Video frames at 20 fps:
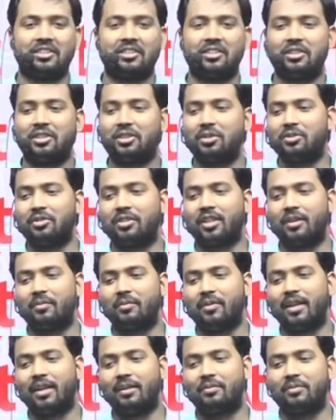न्यूनतम
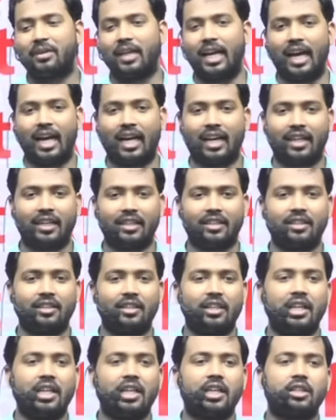है बिहार
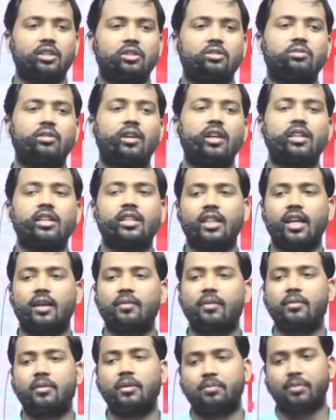स्वच्छता
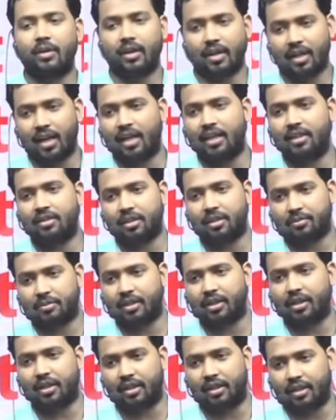में भी पटना ही सबसे
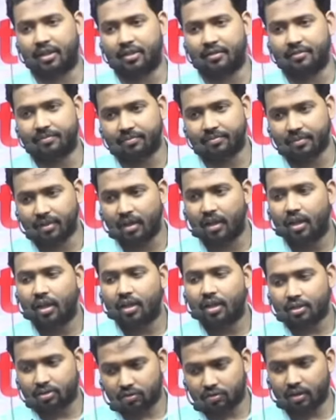रद्द है
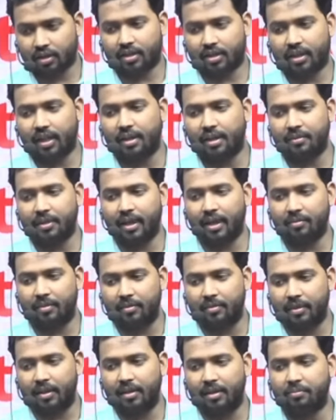स्वच्छता अभियान में
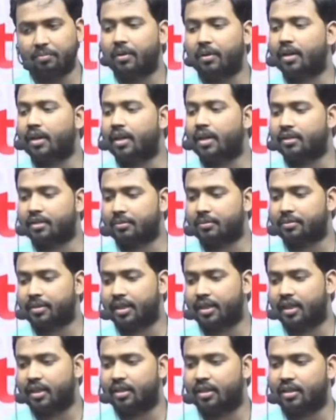भी पटना सबसे
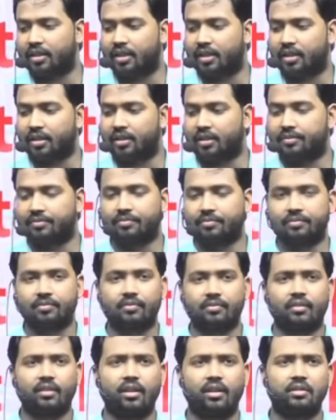रद्द है
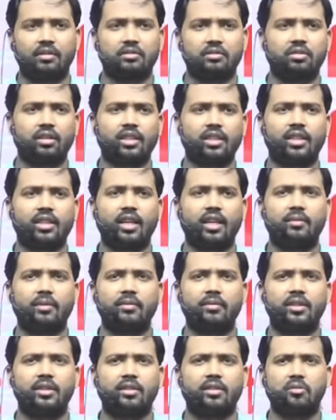स्वच्छता में
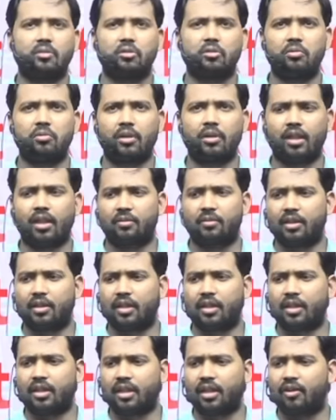भी इसमें कोई मतलब नहीं
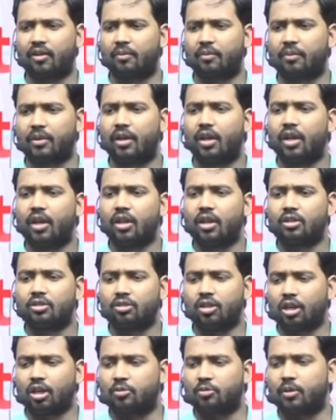रहता यहाँ पे
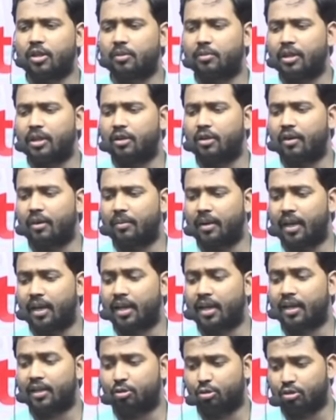दस बजे भीड़वा में
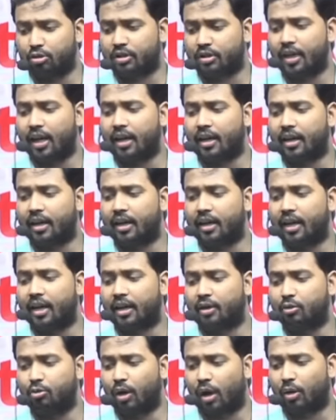लेके घुसता है
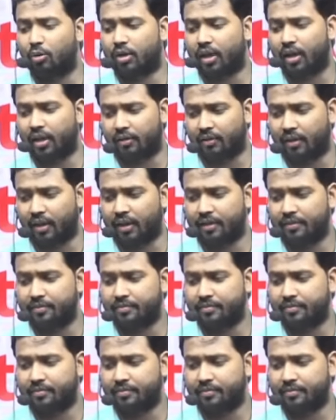कूड़ा उठाने वाला